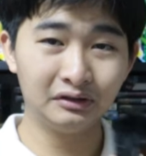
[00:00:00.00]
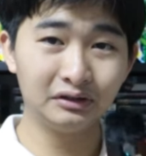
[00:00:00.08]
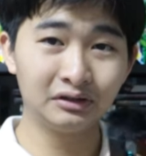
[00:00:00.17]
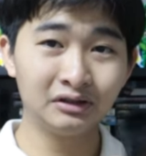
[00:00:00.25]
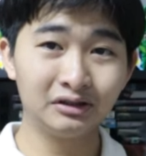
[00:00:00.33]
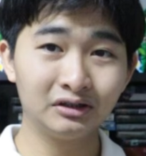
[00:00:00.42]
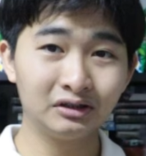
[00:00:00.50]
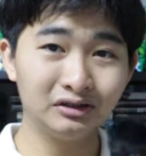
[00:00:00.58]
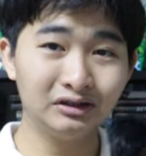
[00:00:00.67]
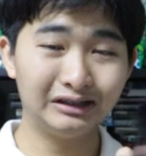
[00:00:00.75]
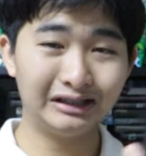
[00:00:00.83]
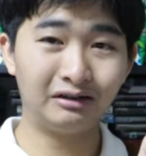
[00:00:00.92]

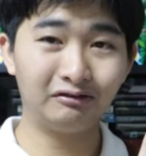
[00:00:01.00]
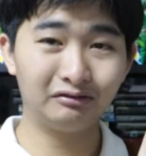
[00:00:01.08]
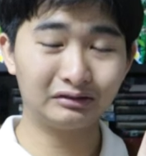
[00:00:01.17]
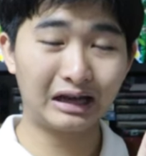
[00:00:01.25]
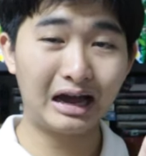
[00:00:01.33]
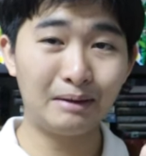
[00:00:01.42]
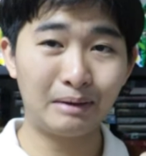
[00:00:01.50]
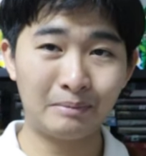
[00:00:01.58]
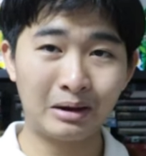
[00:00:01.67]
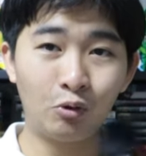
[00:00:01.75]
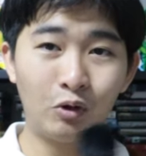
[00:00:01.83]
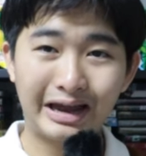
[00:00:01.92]
อึดแล้วถ้ามัน
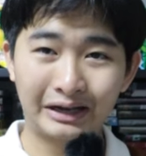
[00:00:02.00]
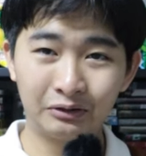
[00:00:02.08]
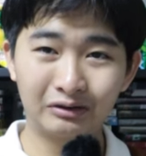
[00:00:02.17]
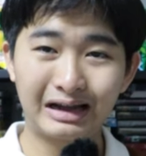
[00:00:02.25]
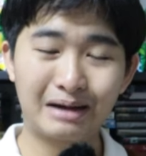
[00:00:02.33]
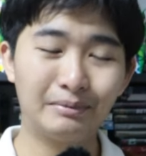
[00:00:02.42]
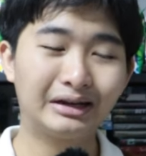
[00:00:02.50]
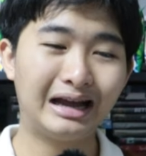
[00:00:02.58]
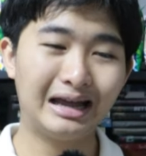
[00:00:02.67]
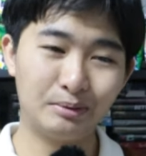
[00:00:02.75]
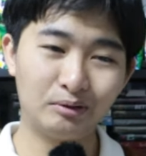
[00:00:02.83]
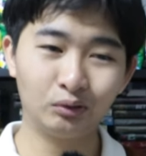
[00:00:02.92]
มาไขว้กันตรงกลางเมื่อไห
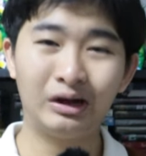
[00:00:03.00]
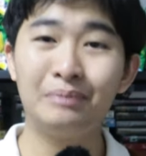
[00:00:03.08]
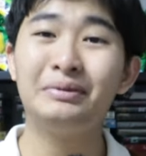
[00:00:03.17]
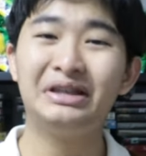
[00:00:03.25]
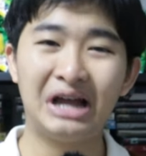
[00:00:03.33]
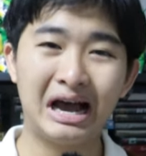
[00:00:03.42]
ร่แปลว่าตรงนั้นมี